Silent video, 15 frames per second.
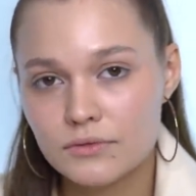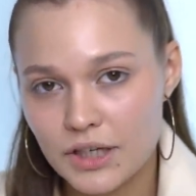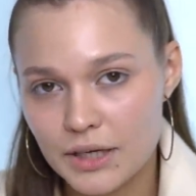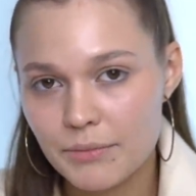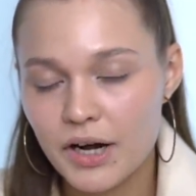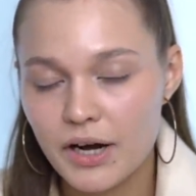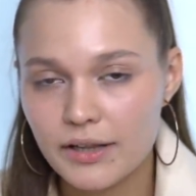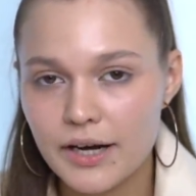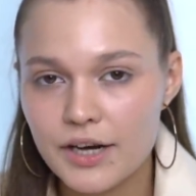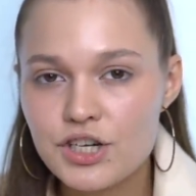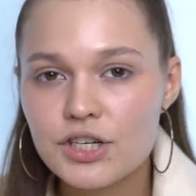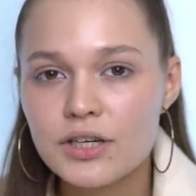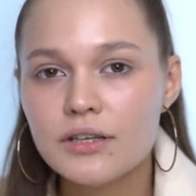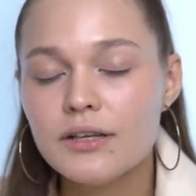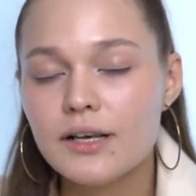Ким
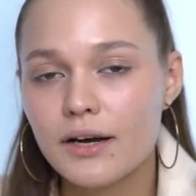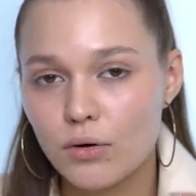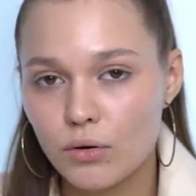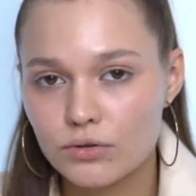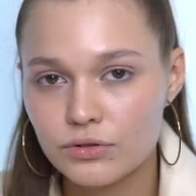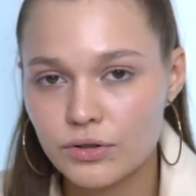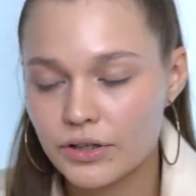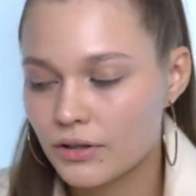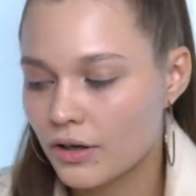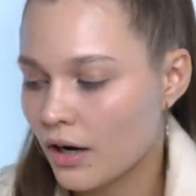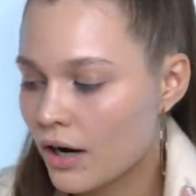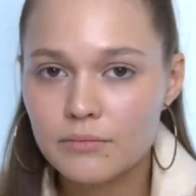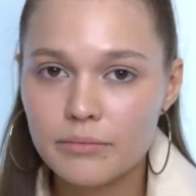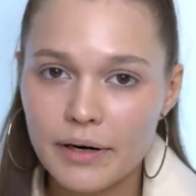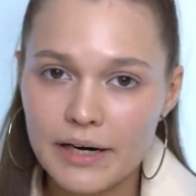Кардашьян для
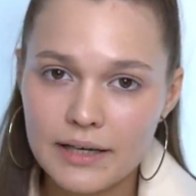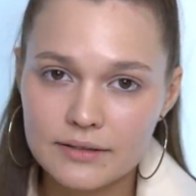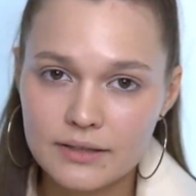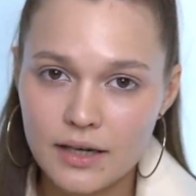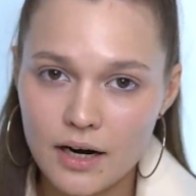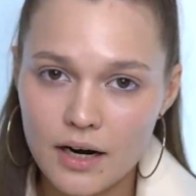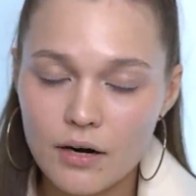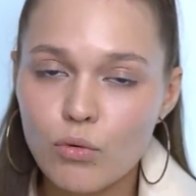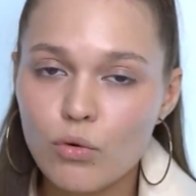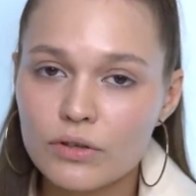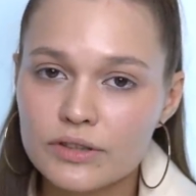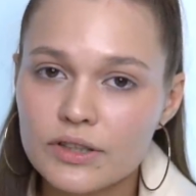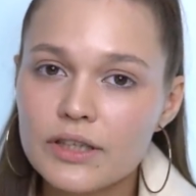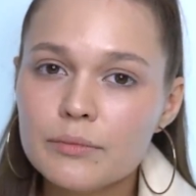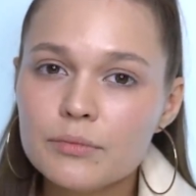контуринга. Палетка
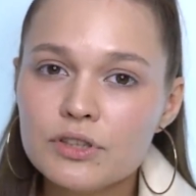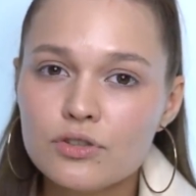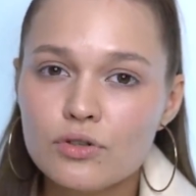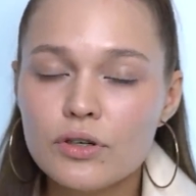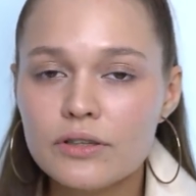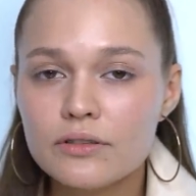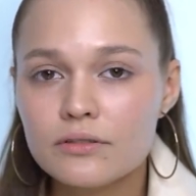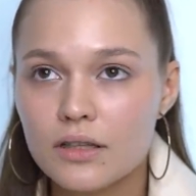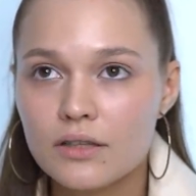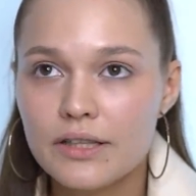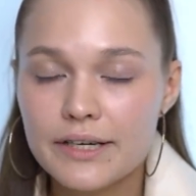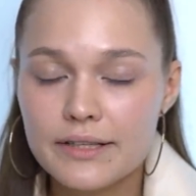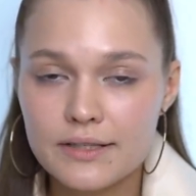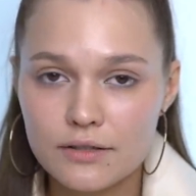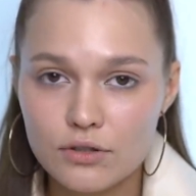от Ким стоит
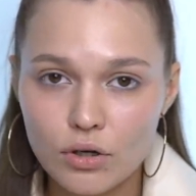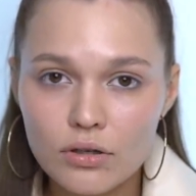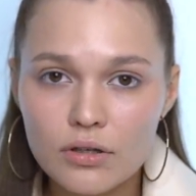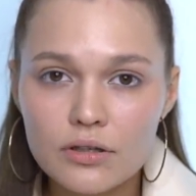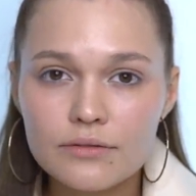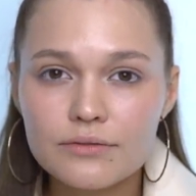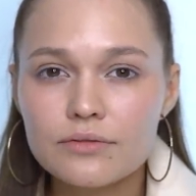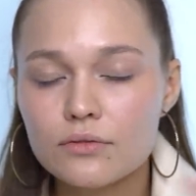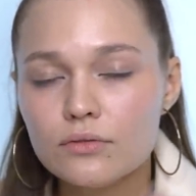30 долларов,